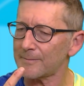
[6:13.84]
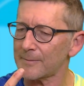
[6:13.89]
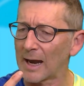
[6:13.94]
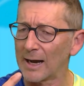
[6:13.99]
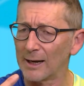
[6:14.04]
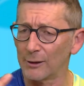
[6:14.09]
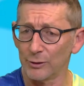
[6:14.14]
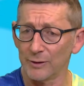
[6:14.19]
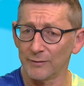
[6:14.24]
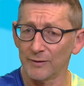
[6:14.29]

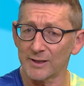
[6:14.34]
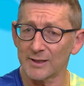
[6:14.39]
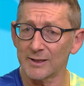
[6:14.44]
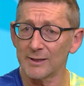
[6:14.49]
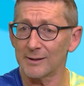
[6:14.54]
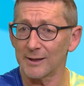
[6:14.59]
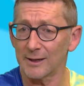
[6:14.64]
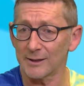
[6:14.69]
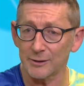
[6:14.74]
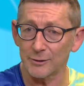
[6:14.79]

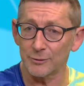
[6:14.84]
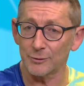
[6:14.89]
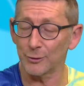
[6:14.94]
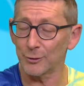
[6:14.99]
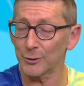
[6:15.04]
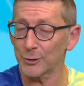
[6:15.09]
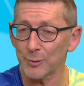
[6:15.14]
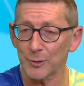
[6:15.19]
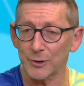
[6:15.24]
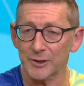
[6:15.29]
all'università si
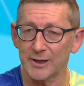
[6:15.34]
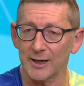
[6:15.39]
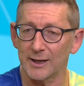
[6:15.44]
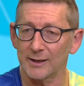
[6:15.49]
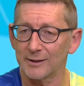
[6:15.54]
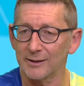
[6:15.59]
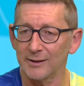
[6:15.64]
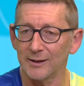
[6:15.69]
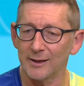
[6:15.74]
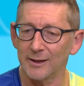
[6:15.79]
sono
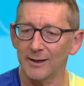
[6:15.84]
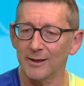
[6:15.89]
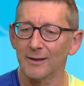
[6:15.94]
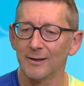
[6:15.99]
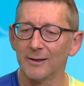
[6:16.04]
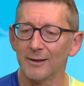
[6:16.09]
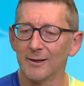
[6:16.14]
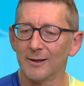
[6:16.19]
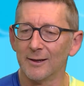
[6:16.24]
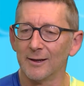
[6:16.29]
spostati e
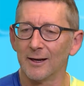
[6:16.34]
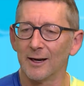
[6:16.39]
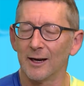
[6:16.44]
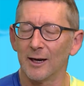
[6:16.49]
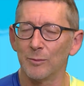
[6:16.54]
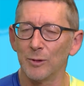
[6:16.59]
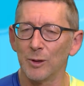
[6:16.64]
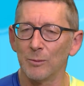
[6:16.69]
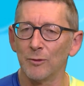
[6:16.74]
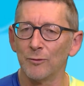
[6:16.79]

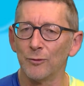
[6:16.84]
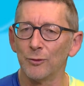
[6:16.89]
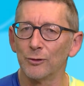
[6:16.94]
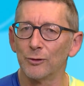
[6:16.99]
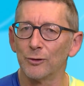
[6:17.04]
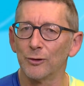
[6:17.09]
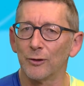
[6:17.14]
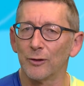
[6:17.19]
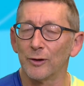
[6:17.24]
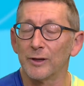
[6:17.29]
abbiamo
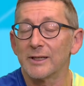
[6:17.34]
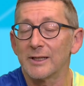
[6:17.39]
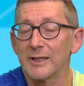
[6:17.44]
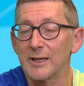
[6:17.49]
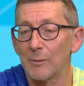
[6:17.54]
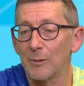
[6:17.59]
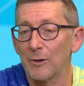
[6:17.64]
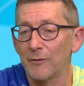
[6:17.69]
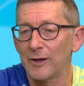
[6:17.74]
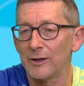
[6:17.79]
avuto e
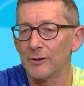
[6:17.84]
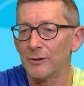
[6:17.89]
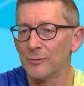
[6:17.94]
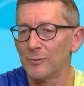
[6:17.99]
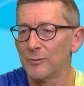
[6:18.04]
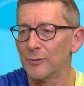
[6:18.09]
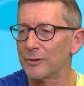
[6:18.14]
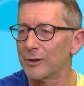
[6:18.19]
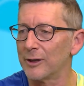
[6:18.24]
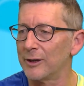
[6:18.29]
stiamo avendo un
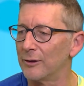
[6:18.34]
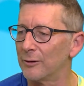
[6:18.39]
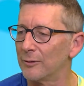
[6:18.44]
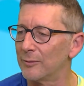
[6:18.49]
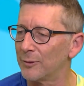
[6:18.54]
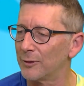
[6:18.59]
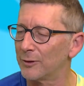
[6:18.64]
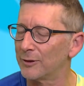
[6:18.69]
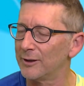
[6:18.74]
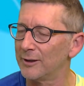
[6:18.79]
pochino un
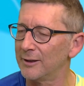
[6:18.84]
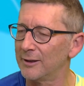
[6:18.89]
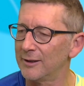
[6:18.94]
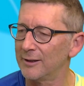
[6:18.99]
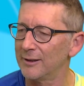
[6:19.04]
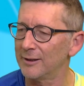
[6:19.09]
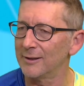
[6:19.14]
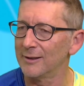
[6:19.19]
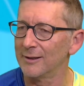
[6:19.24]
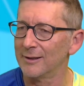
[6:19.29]
po' di,
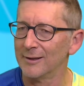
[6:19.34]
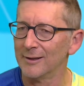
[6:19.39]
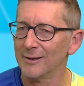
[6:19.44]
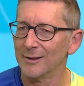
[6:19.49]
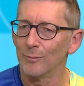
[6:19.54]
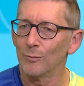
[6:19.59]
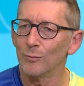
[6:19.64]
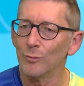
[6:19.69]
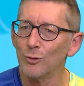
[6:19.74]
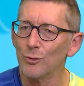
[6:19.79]
di
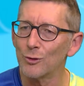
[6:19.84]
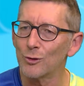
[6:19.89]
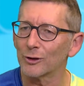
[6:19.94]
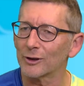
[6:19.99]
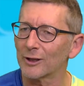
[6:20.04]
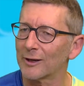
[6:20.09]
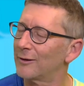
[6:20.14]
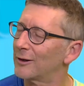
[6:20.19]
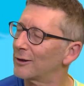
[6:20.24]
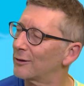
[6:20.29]
buco
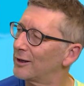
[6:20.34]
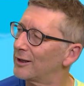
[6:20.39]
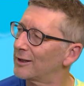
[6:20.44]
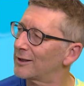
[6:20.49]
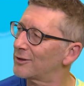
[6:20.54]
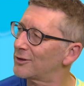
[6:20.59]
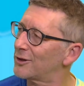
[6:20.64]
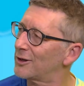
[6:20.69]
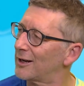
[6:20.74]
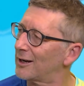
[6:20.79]
tra
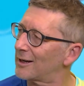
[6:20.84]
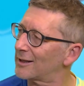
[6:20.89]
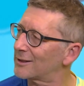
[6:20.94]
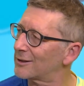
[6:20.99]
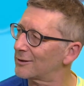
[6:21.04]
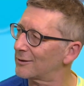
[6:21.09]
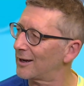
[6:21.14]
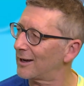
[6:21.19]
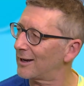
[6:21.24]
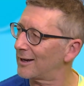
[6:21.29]
virgolette
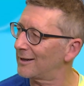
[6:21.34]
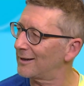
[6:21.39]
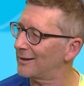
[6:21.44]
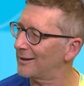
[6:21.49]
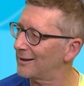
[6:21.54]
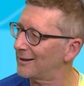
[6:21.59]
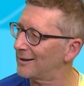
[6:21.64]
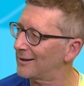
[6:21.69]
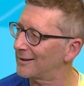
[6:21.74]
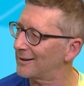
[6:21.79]
generazionale
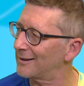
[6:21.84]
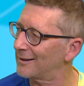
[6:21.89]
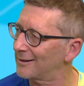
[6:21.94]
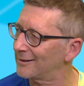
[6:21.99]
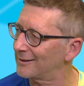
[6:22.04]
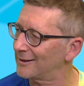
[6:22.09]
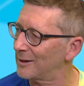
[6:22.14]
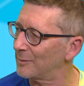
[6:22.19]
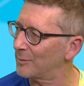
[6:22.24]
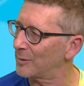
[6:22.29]
nella,
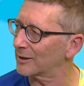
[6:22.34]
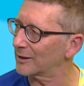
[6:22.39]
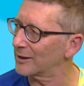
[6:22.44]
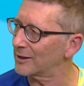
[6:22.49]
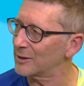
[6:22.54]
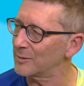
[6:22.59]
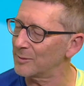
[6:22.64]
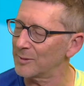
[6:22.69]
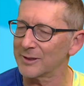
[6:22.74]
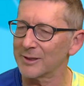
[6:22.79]
nella,
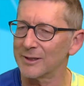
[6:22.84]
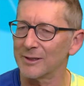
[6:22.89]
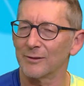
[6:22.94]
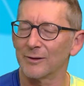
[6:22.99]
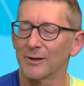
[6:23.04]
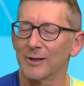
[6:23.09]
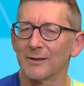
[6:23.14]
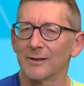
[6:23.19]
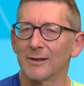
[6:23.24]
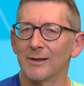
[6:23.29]

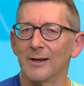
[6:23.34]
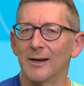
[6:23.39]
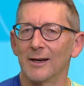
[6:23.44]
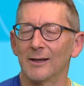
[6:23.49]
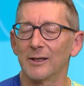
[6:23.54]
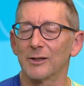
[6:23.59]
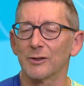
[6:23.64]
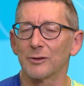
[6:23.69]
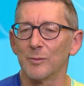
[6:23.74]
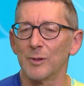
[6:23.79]
partecipazione.
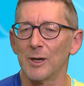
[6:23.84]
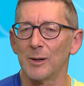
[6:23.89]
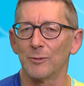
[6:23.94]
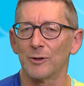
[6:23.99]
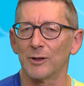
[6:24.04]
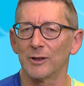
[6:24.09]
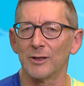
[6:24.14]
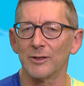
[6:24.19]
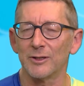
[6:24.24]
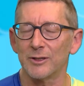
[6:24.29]
Adesso abbiamo
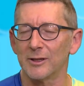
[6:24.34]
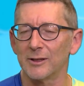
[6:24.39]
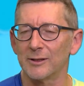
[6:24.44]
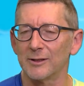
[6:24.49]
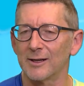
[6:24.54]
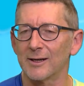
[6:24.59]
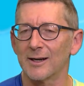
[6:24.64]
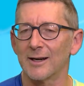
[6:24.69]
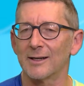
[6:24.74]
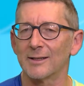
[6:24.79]
una decina di
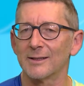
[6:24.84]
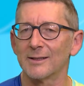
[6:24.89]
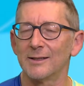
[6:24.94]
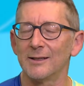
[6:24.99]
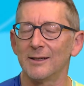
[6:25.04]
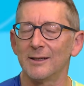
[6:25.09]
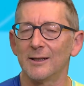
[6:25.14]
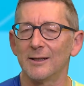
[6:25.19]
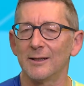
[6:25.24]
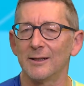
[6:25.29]

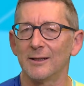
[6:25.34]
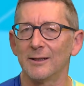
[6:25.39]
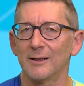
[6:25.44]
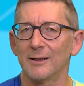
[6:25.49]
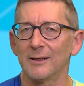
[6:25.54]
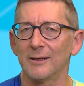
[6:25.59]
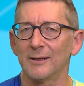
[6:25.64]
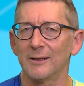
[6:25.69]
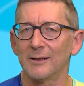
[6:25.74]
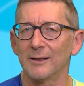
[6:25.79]
ragazzi
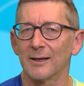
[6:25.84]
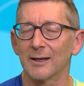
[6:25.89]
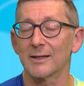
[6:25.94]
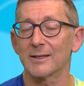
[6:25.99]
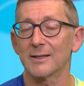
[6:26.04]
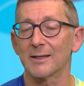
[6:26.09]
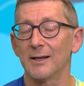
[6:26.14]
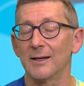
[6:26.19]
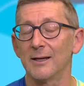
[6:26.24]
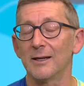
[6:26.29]
e eh, a
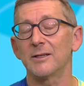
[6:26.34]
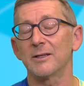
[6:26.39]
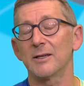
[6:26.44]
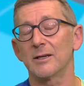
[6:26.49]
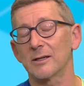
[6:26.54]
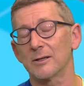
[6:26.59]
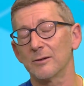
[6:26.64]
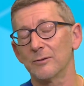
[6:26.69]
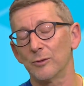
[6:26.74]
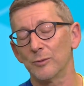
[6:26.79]
Caselle c'è
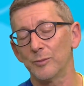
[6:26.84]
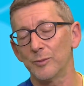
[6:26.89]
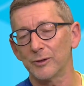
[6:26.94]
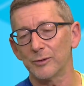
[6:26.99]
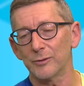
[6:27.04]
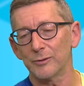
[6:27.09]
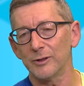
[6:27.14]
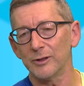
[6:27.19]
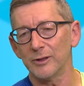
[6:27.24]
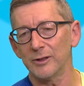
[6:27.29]
anche un
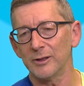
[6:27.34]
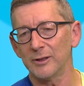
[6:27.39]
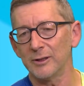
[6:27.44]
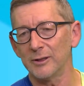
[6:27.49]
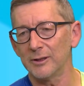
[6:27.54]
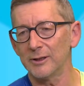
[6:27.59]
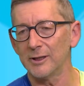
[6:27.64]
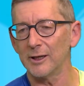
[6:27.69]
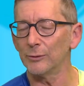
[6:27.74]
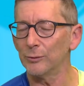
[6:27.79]
gruppetto di,
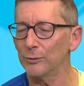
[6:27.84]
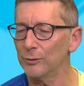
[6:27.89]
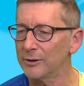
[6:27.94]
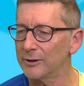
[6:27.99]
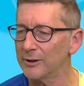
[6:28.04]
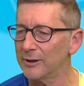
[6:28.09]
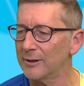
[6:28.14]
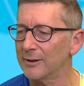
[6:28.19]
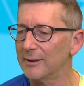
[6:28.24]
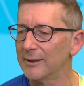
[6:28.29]
di
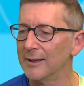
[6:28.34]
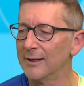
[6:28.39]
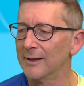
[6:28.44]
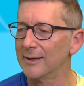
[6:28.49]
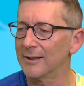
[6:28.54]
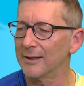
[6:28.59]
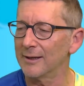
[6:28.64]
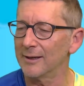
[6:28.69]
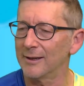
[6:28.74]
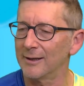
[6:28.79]
adulti
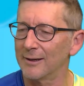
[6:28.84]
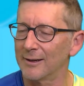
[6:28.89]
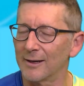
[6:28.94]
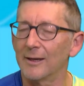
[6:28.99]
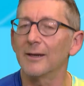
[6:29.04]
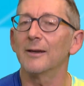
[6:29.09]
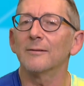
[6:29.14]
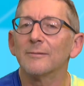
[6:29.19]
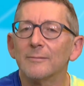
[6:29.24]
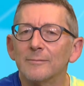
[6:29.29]
eh,
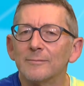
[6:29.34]
che